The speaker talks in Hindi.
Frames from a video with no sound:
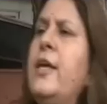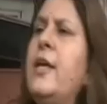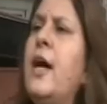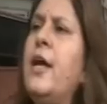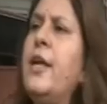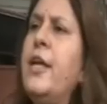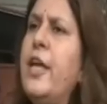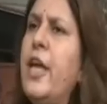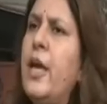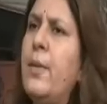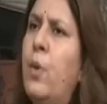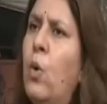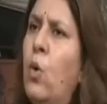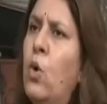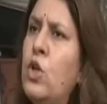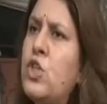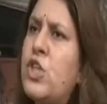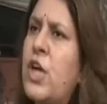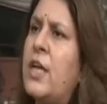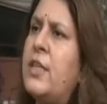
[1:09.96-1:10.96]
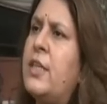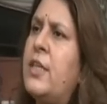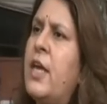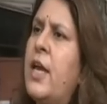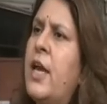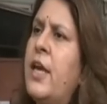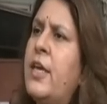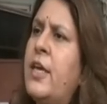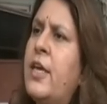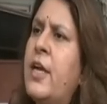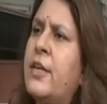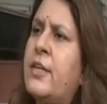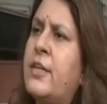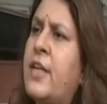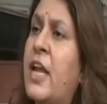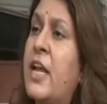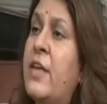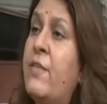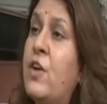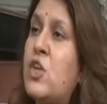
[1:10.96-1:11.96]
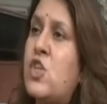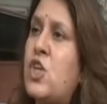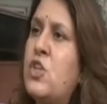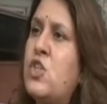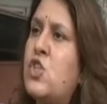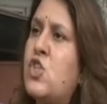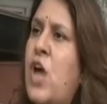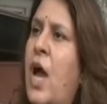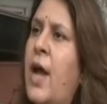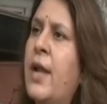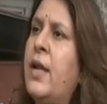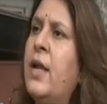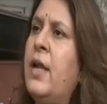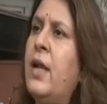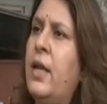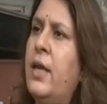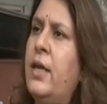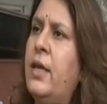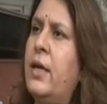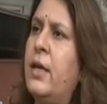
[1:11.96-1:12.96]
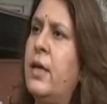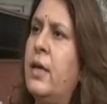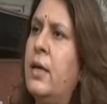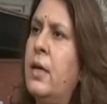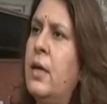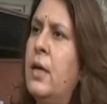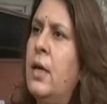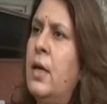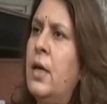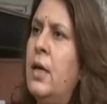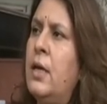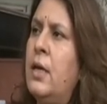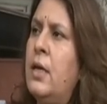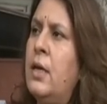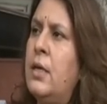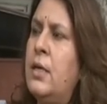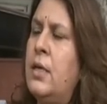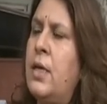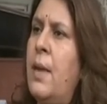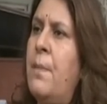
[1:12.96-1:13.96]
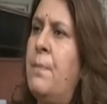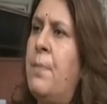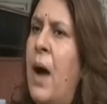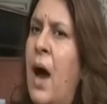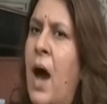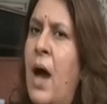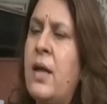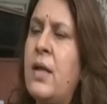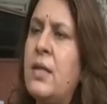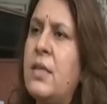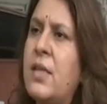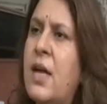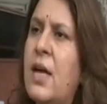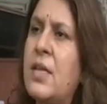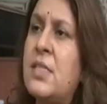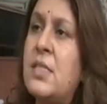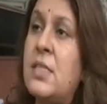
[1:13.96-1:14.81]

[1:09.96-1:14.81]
ईरानी ये भूल जाती है कि ये टेलीविज़न चैनल नहीं है ये भारत का